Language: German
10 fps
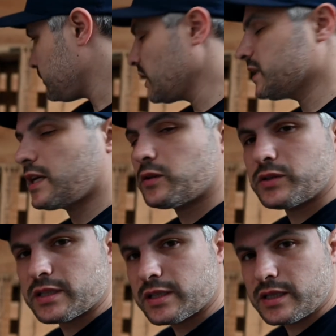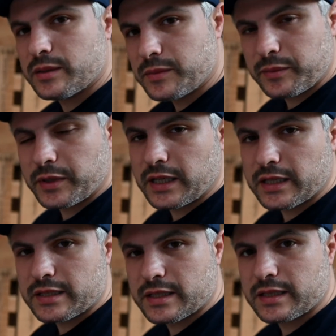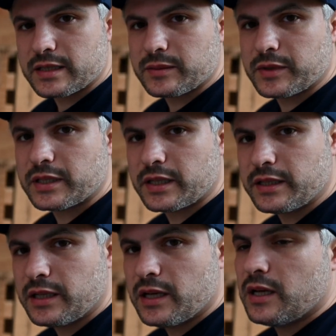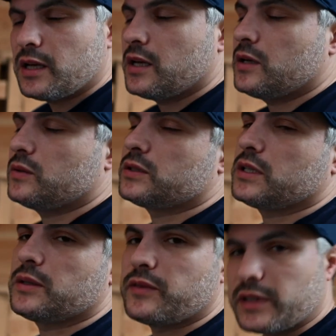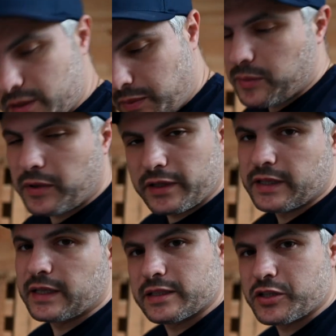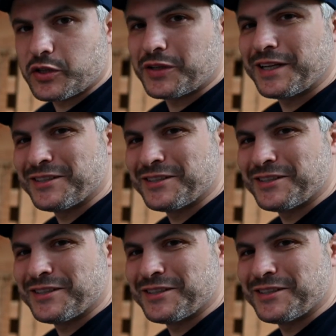Ich zeige euch das jetzt hier mal bei der letzten Kiste im Detail und dann wird es bald mal hier ein ganzes Stück.